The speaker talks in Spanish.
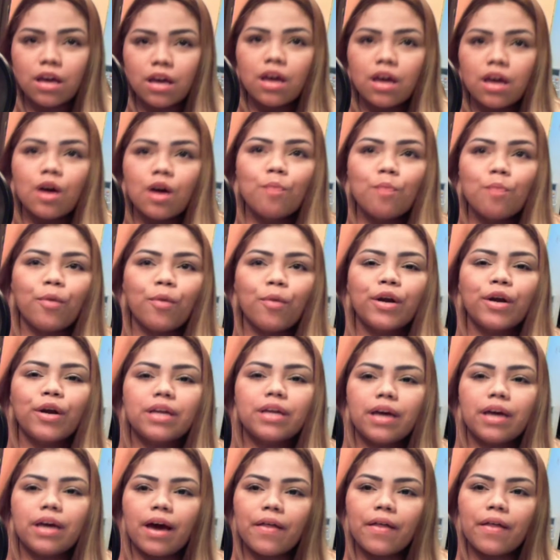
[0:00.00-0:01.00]
Porque
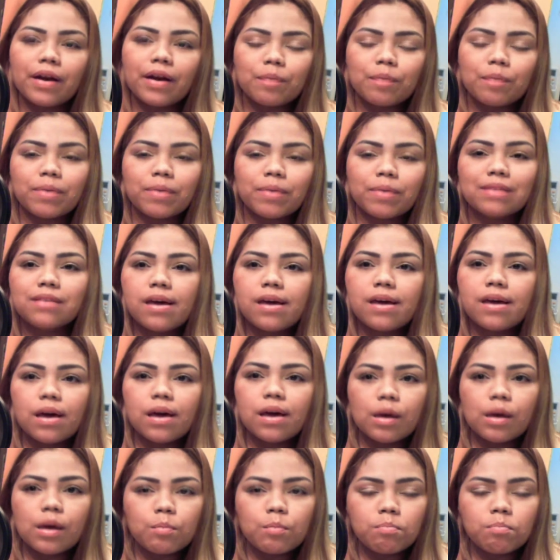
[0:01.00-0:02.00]
de
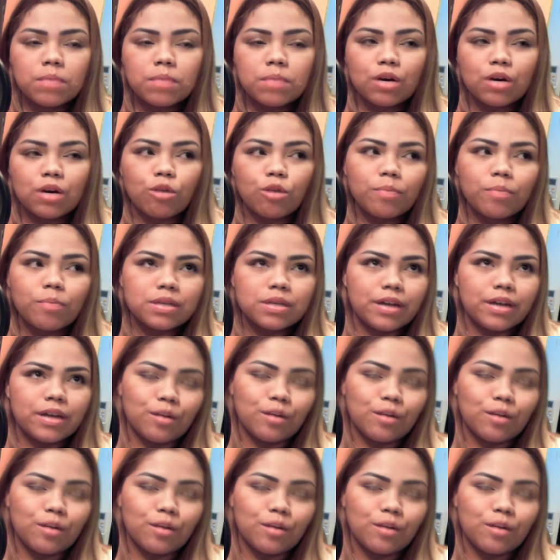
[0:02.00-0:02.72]
repente mi compañero,